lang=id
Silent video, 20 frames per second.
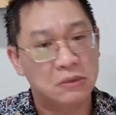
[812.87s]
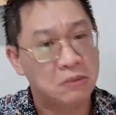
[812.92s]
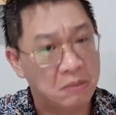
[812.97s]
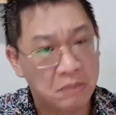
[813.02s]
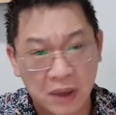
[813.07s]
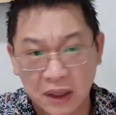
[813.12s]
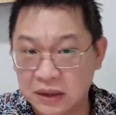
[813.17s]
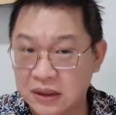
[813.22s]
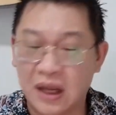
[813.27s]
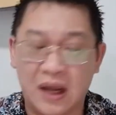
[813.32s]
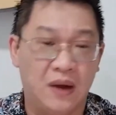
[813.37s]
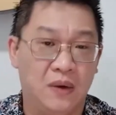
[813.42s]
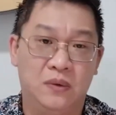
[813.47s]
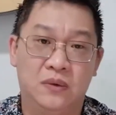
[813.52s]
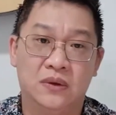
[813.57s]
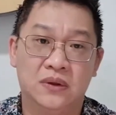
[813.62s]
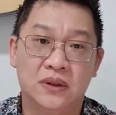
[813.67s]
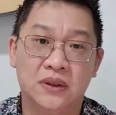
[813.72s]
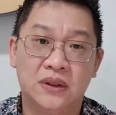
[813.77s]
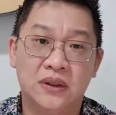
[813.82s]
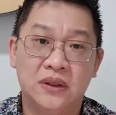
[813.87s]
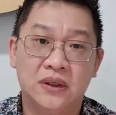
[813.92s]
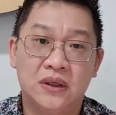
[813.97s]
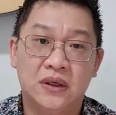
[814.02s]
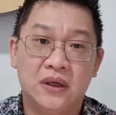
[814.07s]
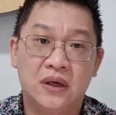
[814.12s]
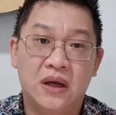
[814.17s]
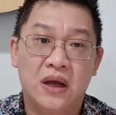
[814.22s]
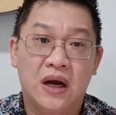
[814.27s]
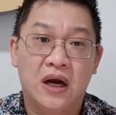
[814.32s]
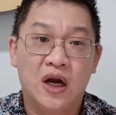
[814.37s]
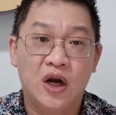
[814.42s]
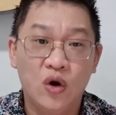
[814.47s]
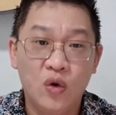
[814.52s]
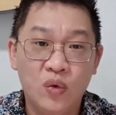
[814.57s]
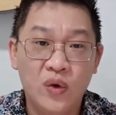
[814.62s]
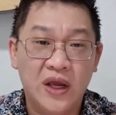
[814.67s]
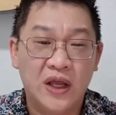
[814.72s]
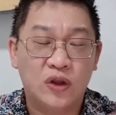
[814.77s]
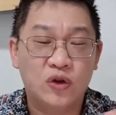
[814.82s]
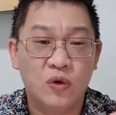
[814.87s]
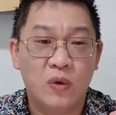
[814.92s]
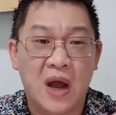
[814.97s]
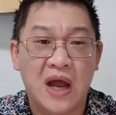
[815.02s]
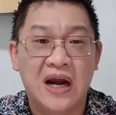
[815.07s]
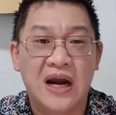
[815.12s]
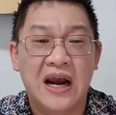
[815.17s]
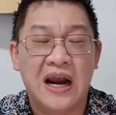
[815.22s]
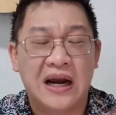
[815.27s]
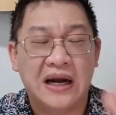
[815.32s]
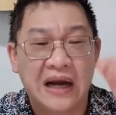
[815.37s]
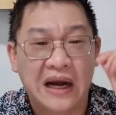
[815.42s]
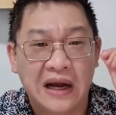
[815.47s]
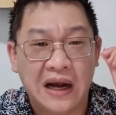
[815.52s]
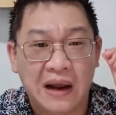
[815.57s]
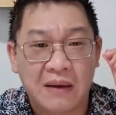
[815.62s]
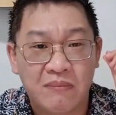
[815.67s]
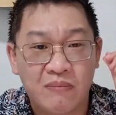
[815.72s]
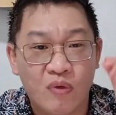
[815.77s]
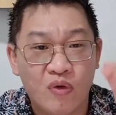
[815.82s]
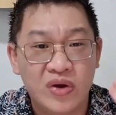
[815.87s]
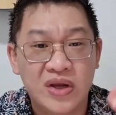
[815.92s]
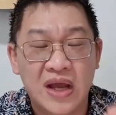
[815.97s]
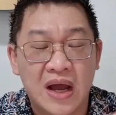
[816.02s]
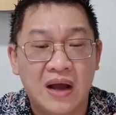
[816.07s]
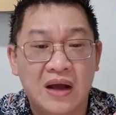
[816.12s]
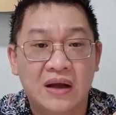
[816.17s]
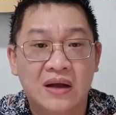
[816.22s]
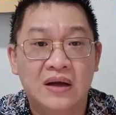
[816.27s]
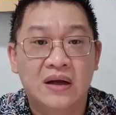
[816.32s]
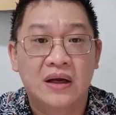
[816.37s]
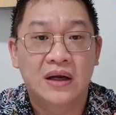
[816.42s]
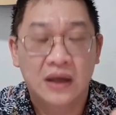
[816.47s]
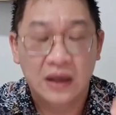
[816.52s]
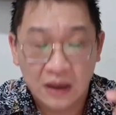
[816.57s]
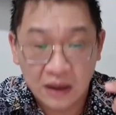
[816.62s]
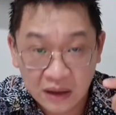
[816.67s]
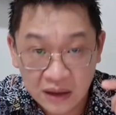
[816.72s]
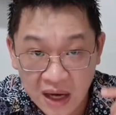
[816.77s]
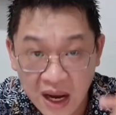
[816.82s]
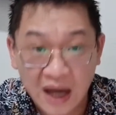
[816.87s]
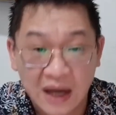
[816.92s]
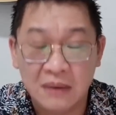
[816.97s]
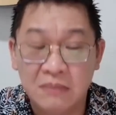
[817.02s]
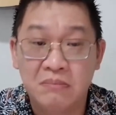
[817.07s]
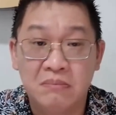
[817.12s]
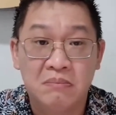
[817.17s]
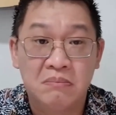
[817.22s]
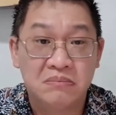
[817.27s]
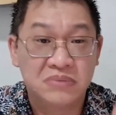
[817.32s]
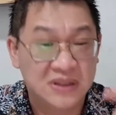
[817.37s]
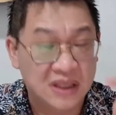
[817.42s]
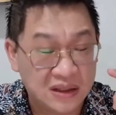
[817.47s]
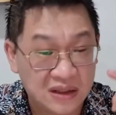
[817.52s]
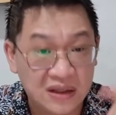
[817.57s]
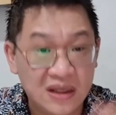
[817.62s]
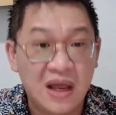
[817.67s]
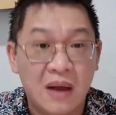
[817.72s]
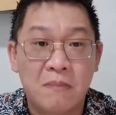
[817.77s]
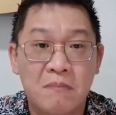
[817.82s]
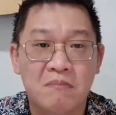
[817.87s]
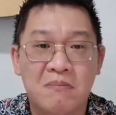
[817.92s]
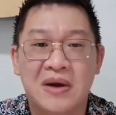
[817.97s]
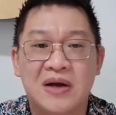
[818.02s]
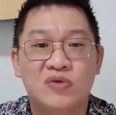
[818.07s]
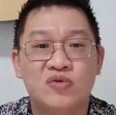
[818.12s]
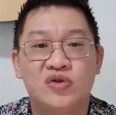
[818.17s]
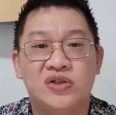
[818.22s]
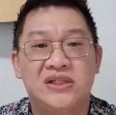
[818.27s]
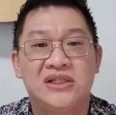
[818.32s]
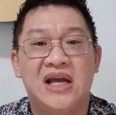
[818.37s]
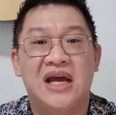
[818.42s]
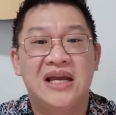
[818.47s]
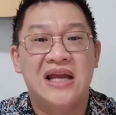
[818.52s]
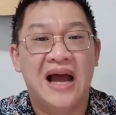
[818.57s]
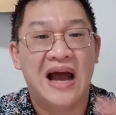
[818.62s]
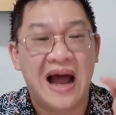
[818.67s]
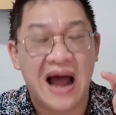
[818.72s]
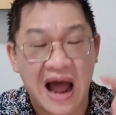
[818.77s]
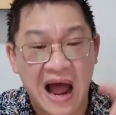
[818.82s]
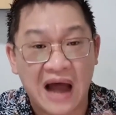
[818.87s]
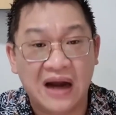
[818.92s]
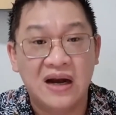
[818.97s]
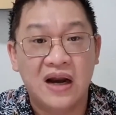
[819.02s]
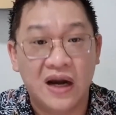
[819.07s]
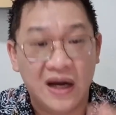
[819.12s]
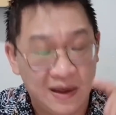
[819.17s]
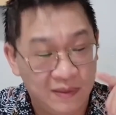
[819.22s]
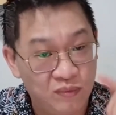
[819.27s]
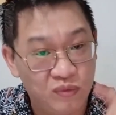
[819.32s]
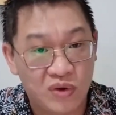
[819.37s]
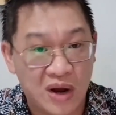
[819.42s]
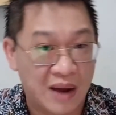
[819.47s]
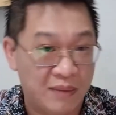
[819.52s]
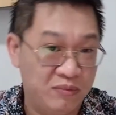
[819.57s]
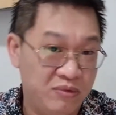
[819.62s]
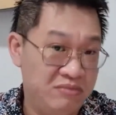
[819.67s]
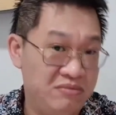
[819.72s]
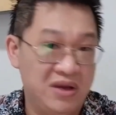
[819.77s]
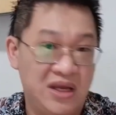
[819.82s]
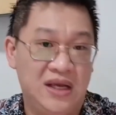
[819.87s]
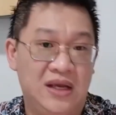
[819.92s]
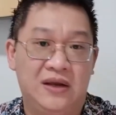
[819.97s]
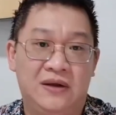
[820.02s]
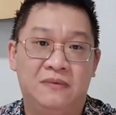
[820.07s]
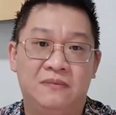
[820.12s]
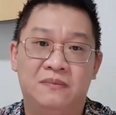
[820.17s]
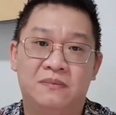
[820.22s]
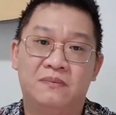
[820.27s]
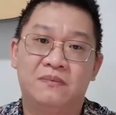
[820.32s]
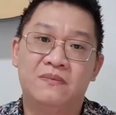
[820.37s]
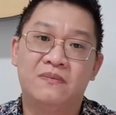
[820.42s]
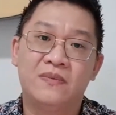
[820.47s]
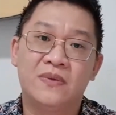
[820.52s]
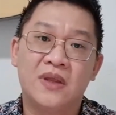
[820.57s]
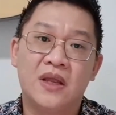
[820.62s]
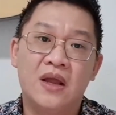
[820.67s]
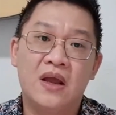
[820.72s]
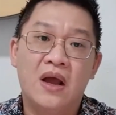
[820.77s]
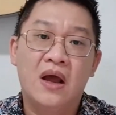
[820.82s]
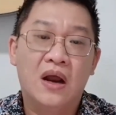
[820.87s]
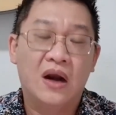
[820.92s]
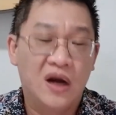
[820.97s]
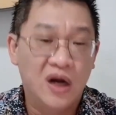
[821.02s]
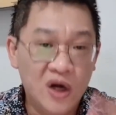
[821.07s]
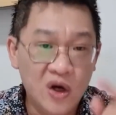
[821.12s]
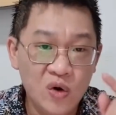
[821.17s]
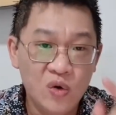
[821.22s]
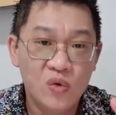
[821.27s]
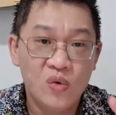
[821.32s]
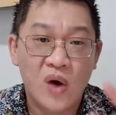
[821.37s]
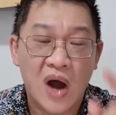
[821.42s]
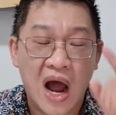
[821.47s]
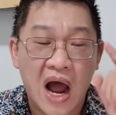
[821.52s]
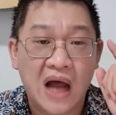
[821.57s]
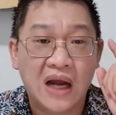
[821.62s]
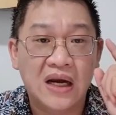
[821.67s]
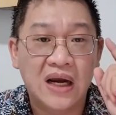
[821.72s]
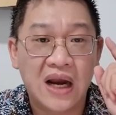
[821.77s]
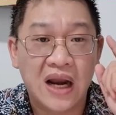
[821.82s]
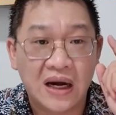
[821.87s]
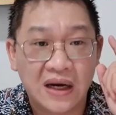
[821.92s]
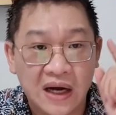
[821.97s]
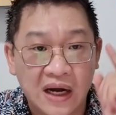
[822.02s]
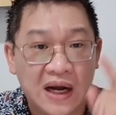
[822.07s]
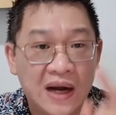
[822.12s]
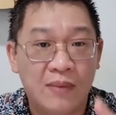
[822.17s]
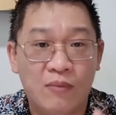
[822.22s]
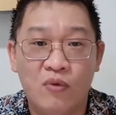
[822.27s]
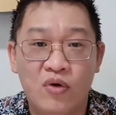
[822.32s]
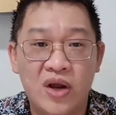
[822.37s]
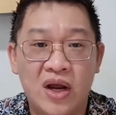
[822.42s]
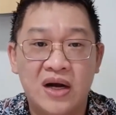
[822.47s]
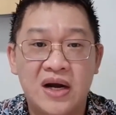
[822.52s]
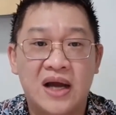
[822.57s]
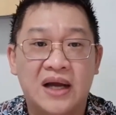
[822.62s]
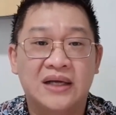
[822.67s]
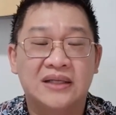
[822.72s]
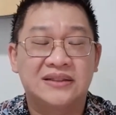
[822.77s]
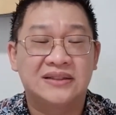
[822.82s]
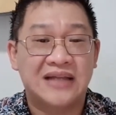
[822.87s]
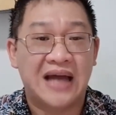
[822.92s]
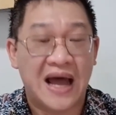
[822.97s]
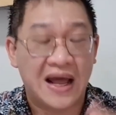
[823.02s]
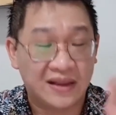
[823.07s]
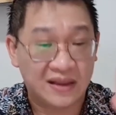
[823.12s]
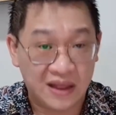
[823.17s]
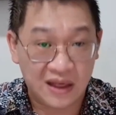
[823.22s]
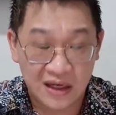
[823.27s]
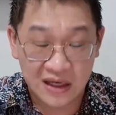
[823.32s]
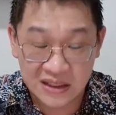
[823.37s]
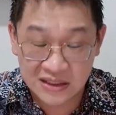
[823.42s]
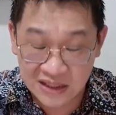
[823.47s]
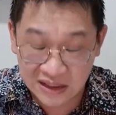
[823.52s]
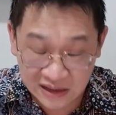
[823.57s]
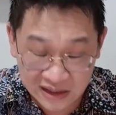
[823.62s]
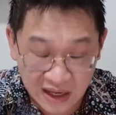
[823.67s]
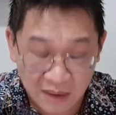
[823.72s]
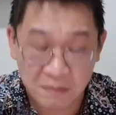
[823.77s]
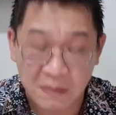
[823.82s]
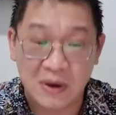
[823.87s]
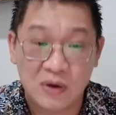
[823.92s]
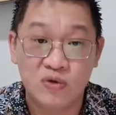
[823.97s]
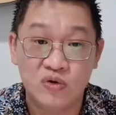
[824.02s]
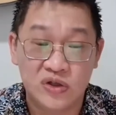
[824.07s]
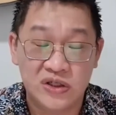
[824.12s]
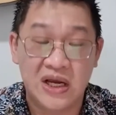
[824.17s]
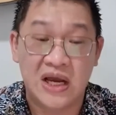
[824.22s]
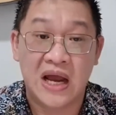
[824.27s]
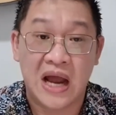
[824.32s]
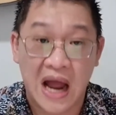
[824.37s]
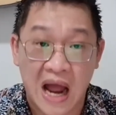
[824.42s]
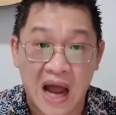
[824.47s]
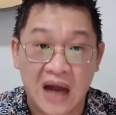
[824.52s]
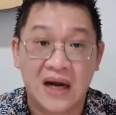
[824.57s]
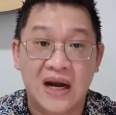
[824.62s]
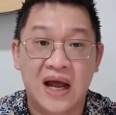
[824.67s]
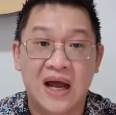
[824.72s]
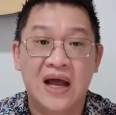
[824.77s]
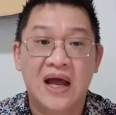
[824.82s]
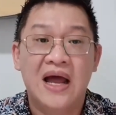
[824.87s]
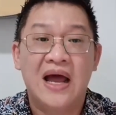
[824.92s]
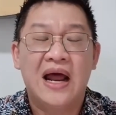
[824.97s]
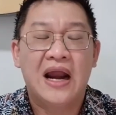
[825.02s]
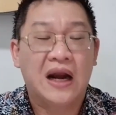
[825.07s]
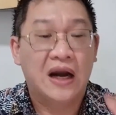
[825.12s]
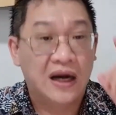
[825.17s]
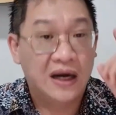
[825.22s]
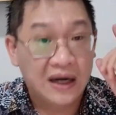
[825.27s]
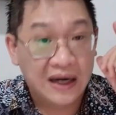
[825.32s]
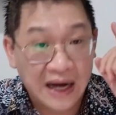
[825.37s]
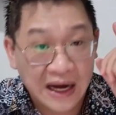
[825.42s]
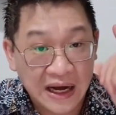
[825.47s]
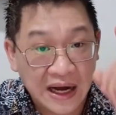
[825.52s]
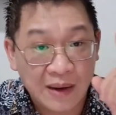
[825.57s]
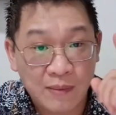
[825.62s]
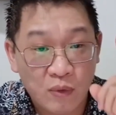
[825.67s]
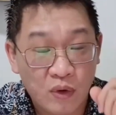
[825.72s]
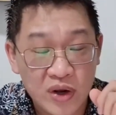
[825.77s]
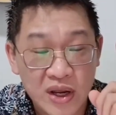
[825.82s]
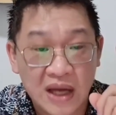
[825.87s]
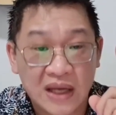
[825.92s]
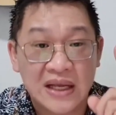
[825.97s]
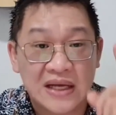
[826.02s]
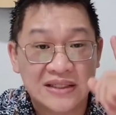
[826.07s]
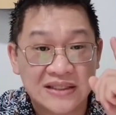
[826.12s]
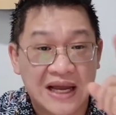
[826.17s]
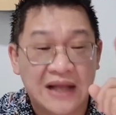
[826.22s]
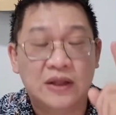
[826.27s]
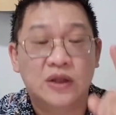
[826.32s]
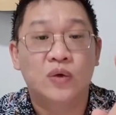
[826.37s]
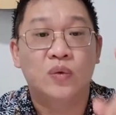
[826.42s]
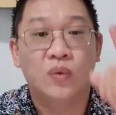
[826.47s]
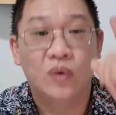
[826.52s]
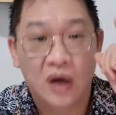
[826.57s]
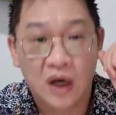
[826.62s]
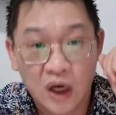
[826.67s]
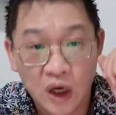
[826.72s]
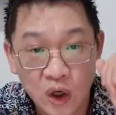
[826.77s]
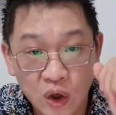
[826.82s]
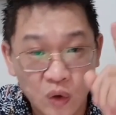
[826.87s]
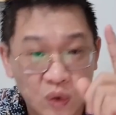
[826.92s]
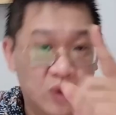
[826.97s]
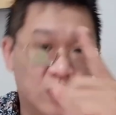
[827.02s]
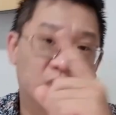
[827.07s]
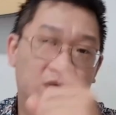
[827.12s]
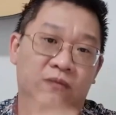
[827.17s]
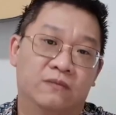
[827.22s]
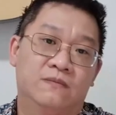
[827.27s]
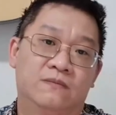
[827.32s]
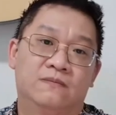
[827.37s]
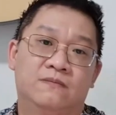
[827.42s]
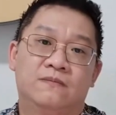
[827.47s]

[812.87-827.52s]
Saya memberitahu, Nuh itu adalah nenek moyang dari setiap manusia yang ada di muka bumi ini. Nuh adalah nenek moyang dari saat ini setiap manusia yang ada nenek moyangnya satu Nuh